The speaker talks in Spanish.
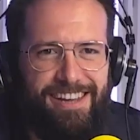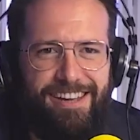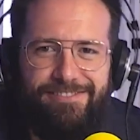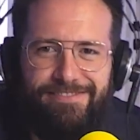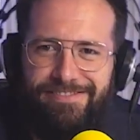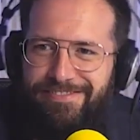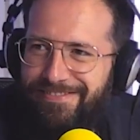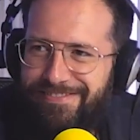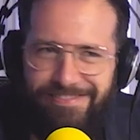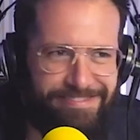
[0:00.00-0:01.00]
Ha
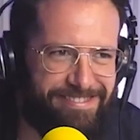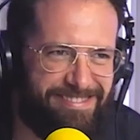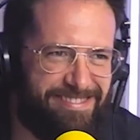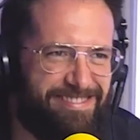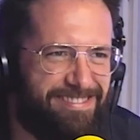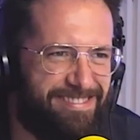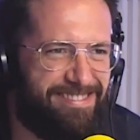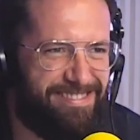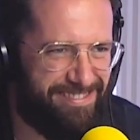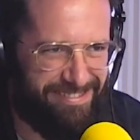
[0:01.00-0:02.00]
ganado ha ganado
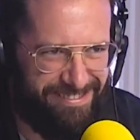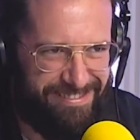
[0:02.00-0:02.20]
y